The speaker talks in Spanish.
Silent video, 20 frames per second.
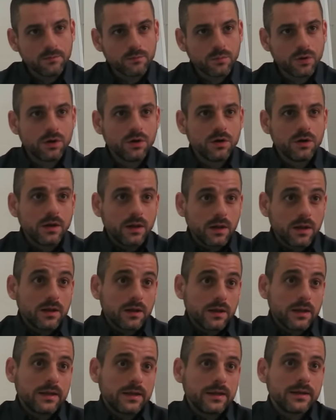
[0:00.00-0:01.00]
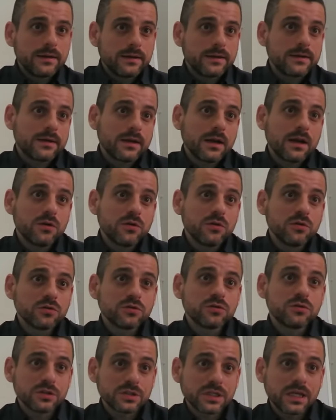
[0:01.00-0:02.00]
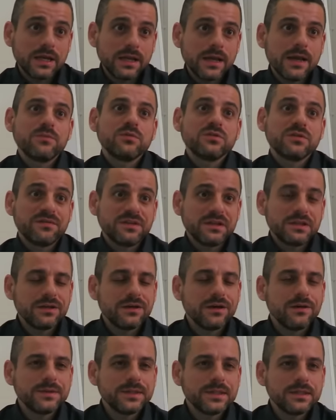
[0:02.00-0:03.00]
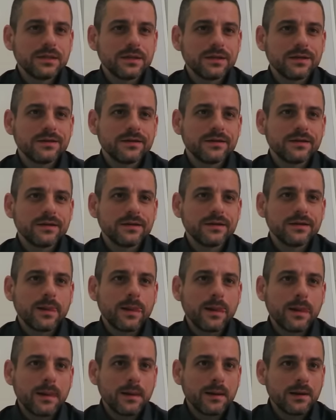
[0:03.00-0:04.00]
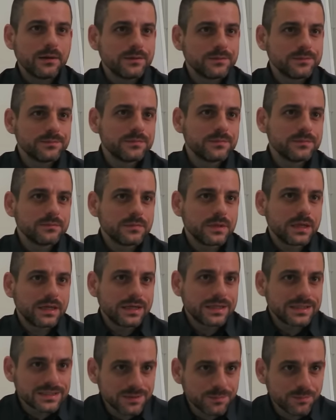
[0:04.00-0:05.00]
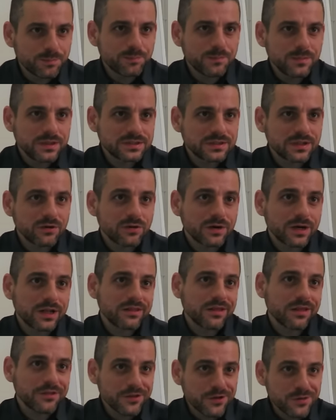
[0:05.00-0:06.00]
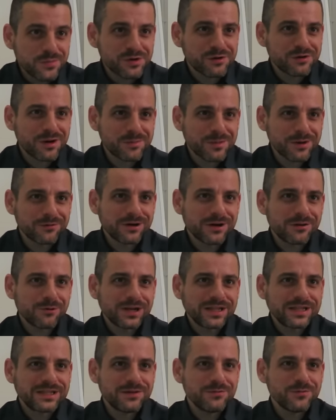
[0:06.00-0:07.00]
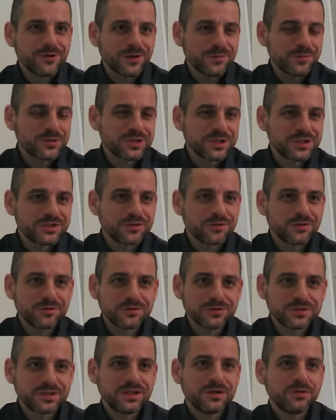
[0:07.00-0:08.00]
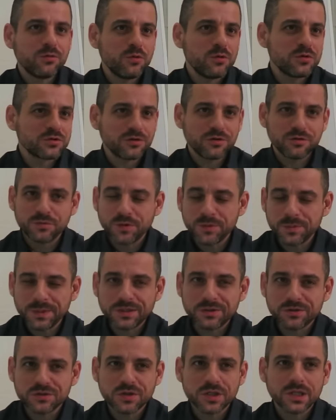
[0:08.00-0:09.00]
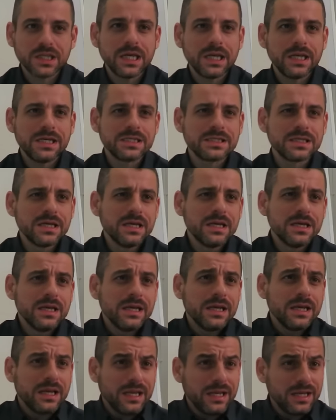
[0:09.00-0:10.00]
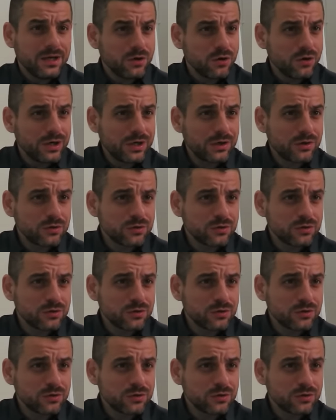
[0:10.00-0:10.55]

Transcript: Bueno, eh, claro, nosotros queríamos efectivamente, eh, en este, esta organización de programa colaborativo que hemos hecho con los círculos, con los movimientos sociales y con el